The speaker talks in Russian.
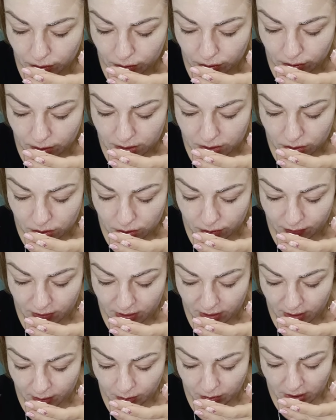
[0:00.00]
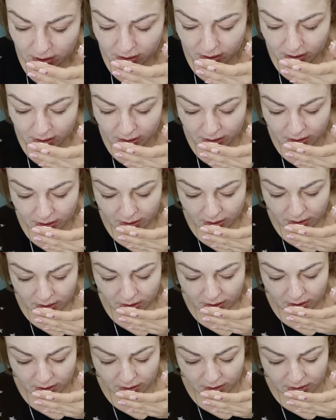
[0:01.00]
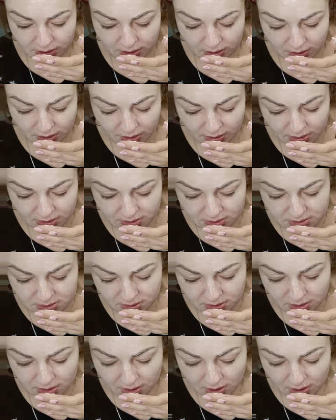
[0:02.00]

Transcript: Тут у нас тоже витамины, лактализ,